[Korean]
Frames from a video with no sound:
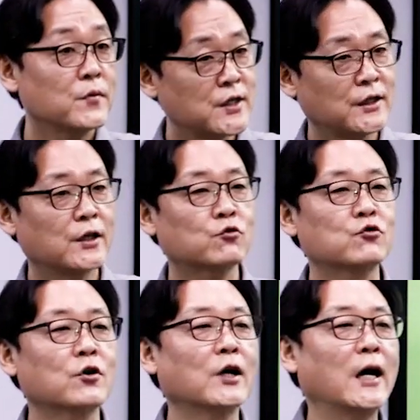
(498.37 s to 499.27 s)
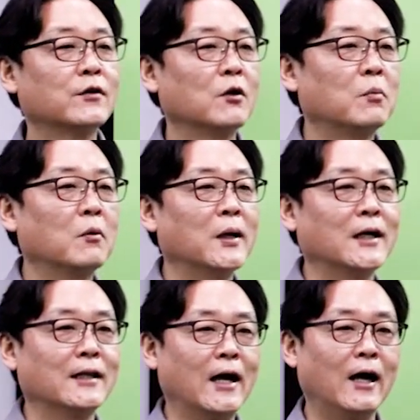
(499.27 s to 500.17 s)
이제 이게 수정 가결
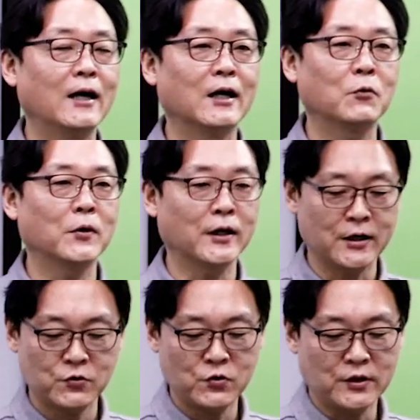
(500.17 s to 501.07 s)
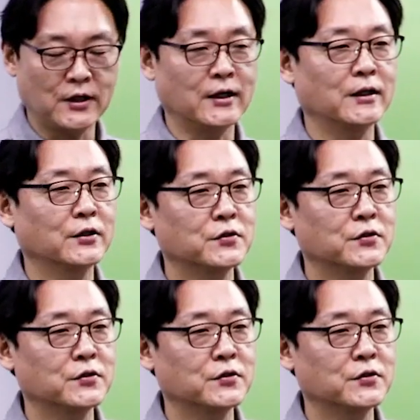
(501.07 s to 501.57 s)
법안이다라고 얘기할 수 있다라는